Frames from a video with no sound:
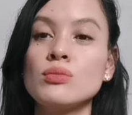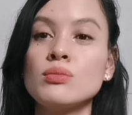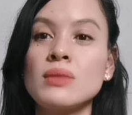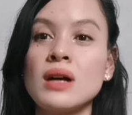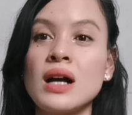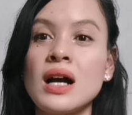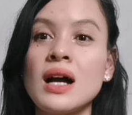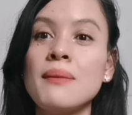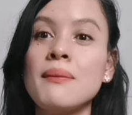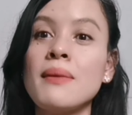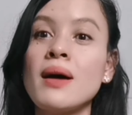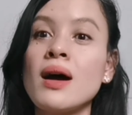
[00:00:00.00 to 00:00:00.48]
Yung
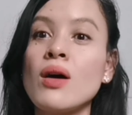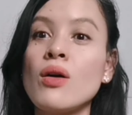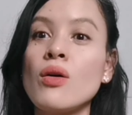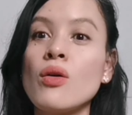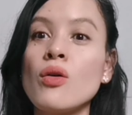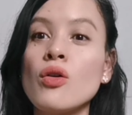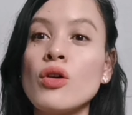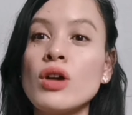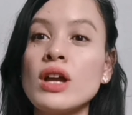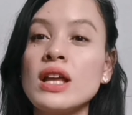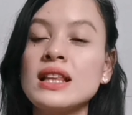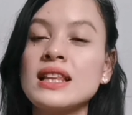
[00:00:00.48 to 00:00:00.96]
mga
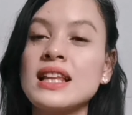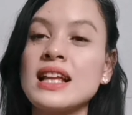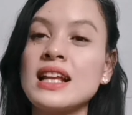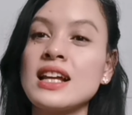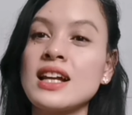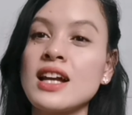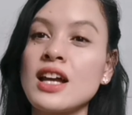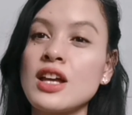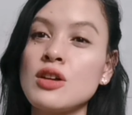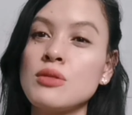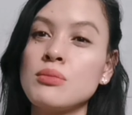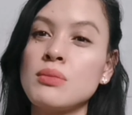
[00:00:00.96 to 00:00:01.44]
ma-oil
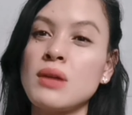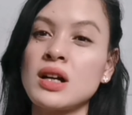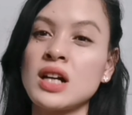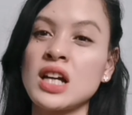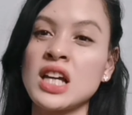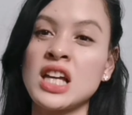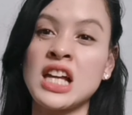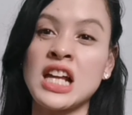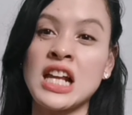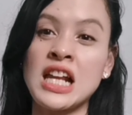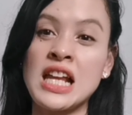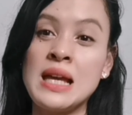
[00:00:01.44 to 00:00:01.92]
talaga, yung
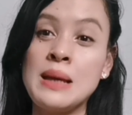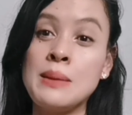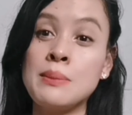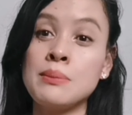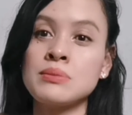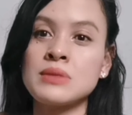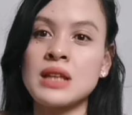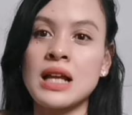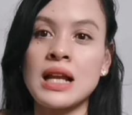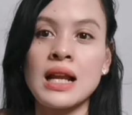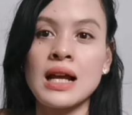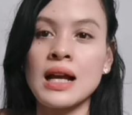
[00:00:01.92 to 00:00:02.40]
mga
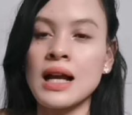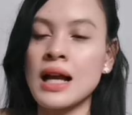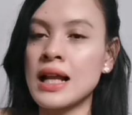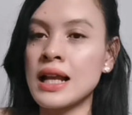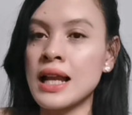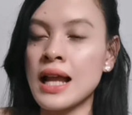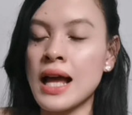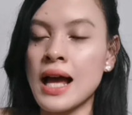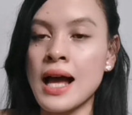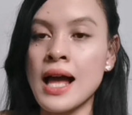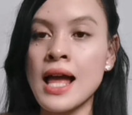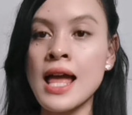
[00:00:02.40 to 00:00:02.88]
cream talaga
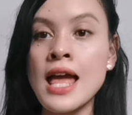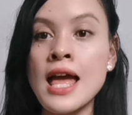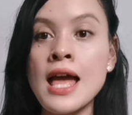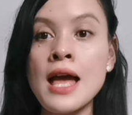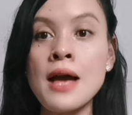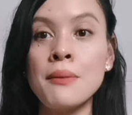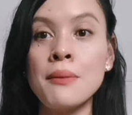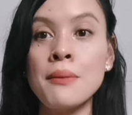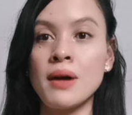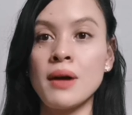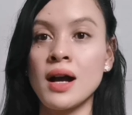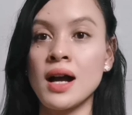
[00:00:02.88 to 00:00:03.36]
na
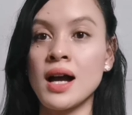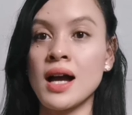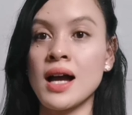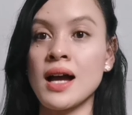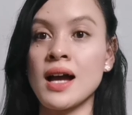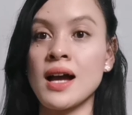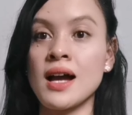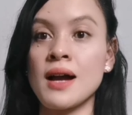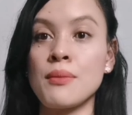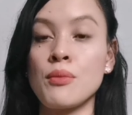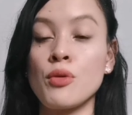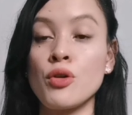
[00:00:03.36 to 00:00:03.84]

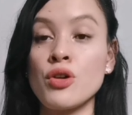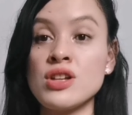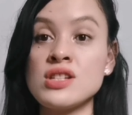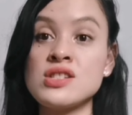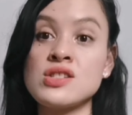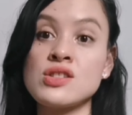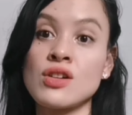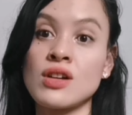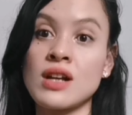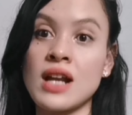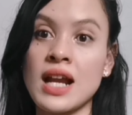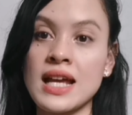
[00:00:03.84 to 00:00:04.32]
mga
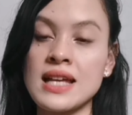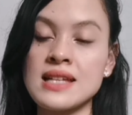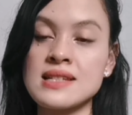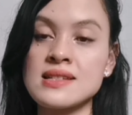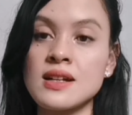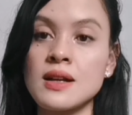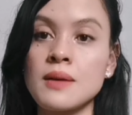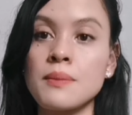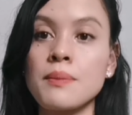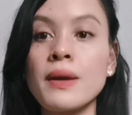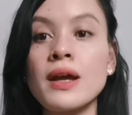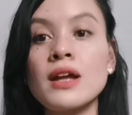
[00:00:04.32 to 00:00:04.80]
moisturizer.